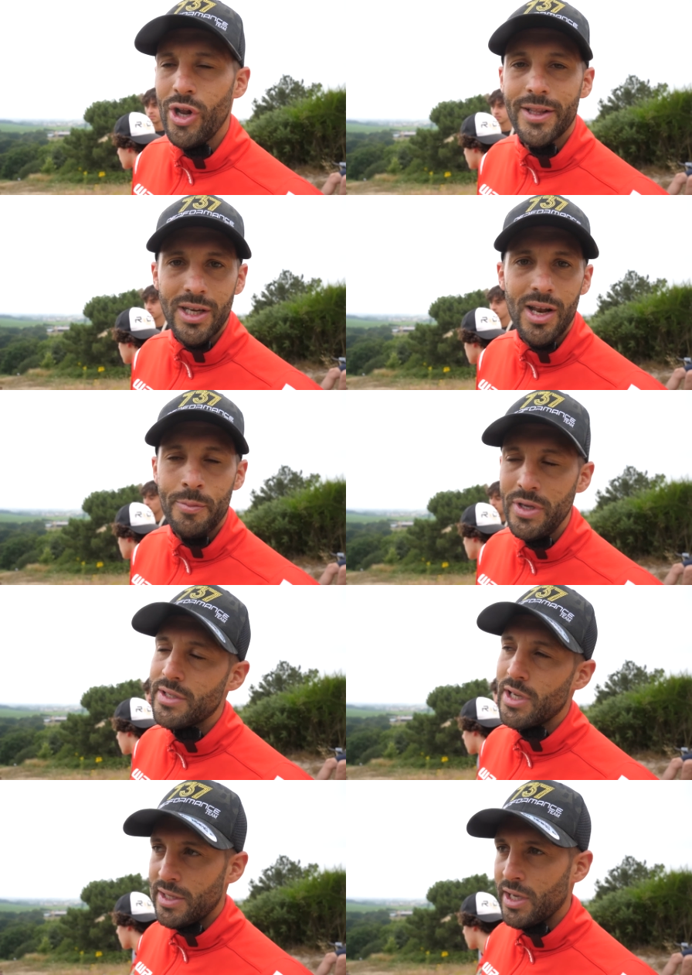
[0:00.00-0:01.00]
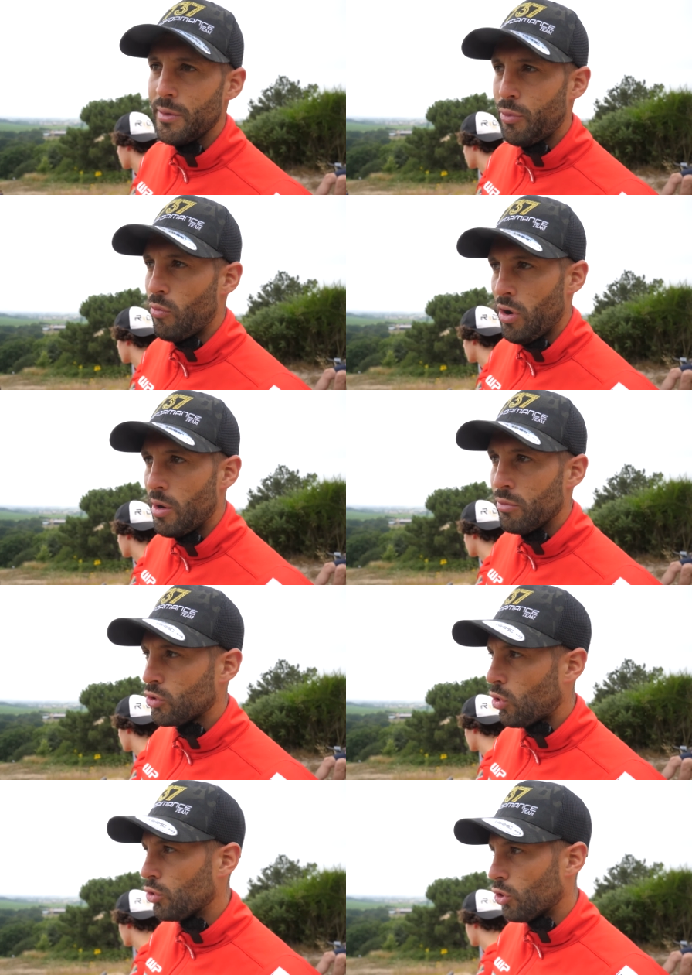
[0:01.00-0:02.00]
vu l'état de la piste, c'était pour moi un
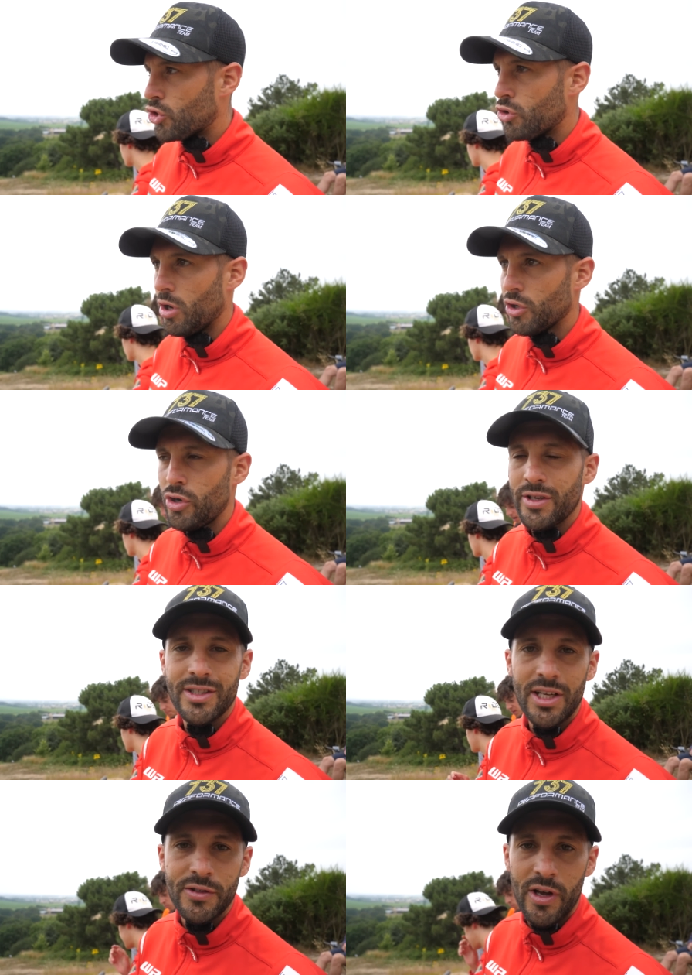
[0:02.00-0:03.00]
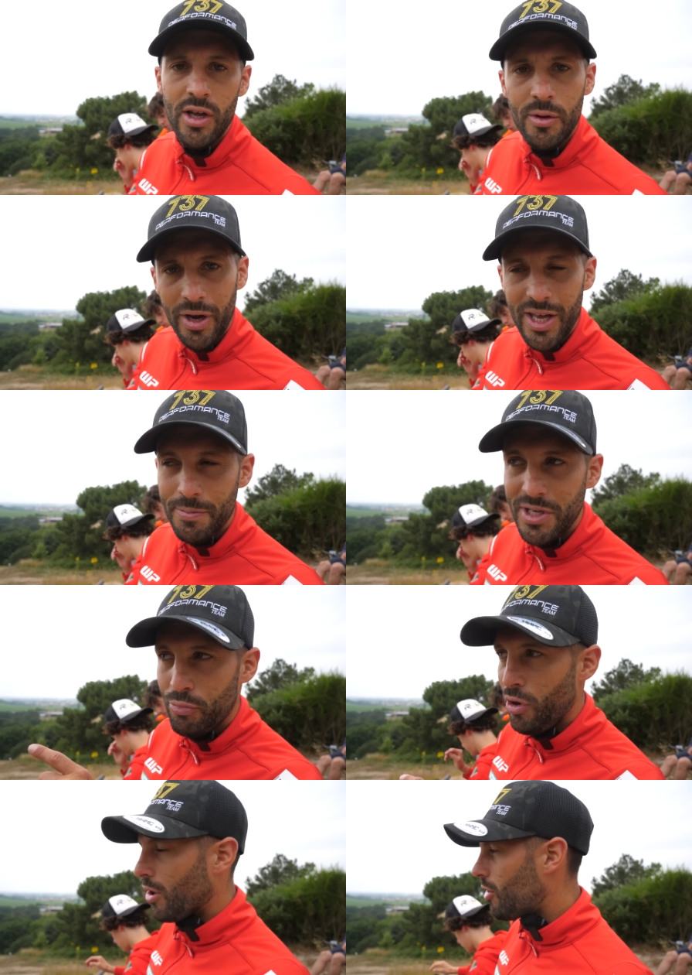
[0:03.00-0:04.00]
bon chrono, je suis, euh, assez satisfait. Enfin, il y a des petits
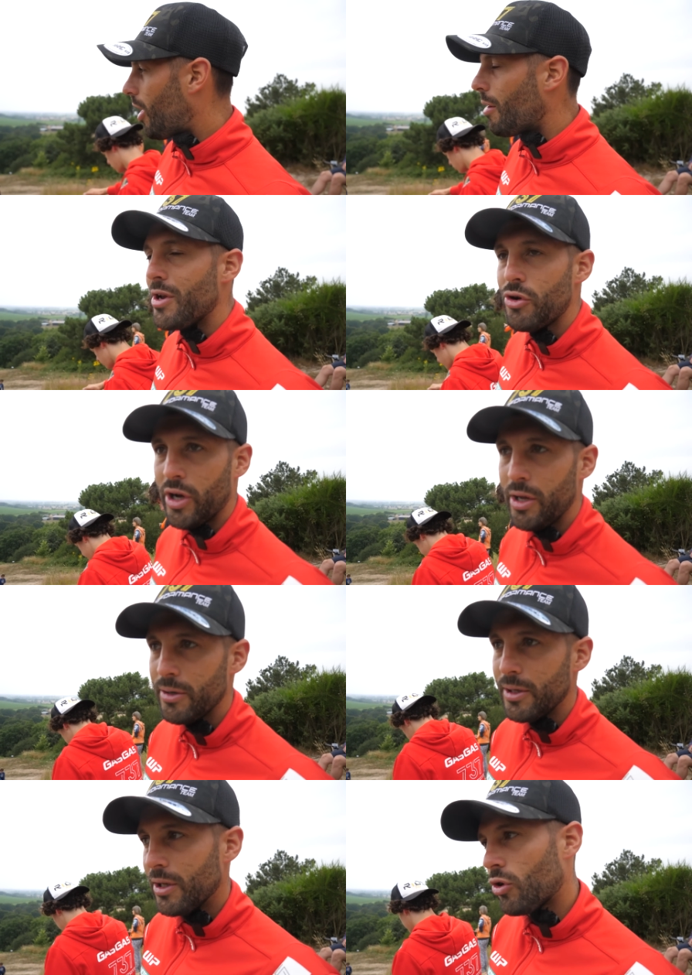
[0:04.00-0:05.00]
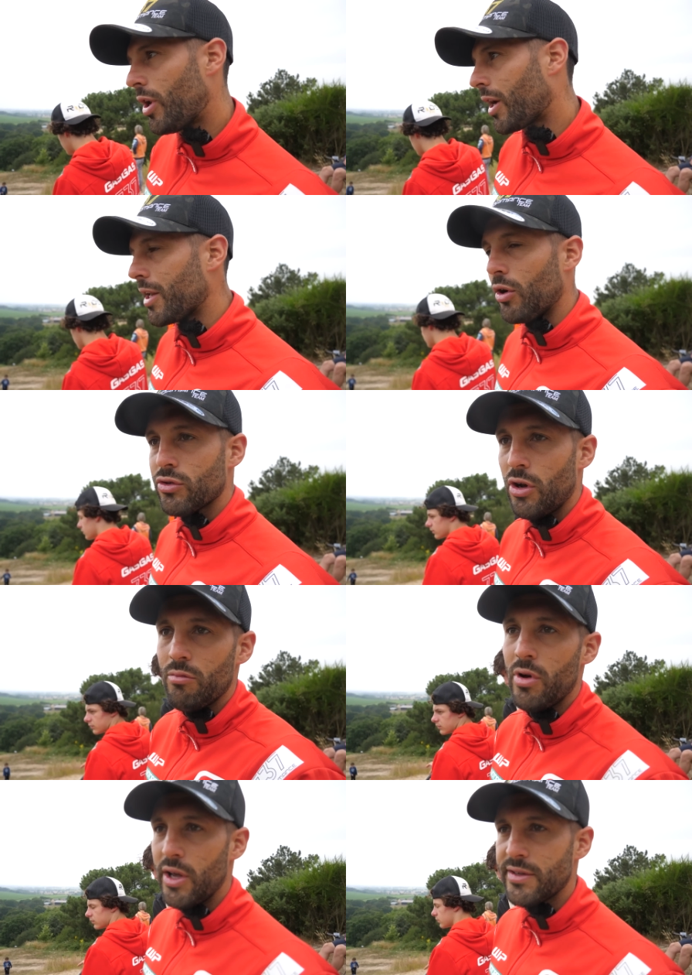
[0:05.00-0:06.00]
points encore à améliorer qu'on a regardé
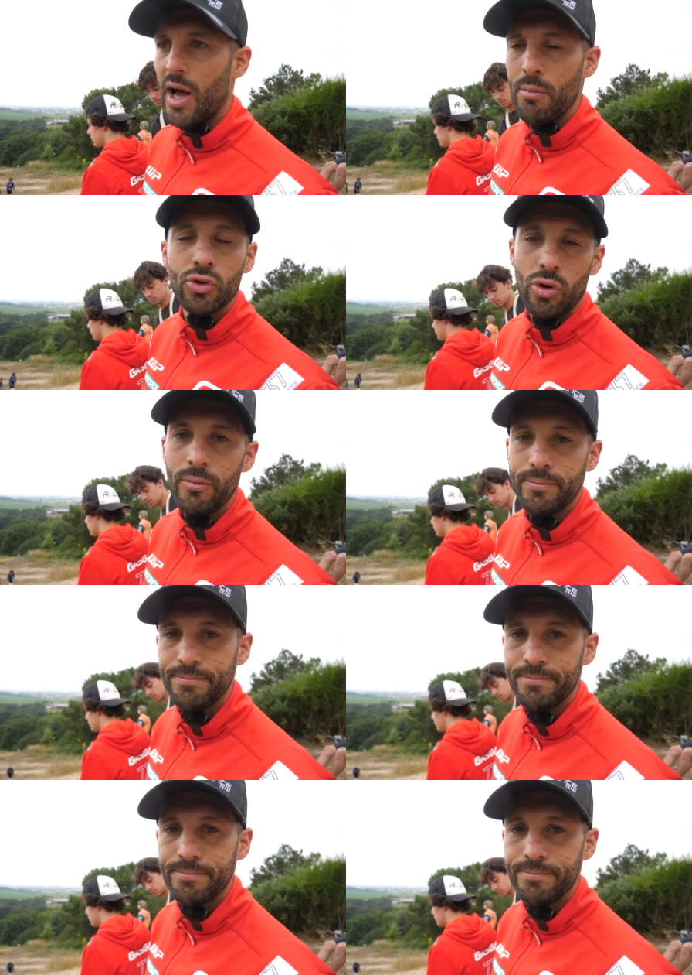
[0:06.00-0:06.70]
ensemble, mais c'est un bon plan.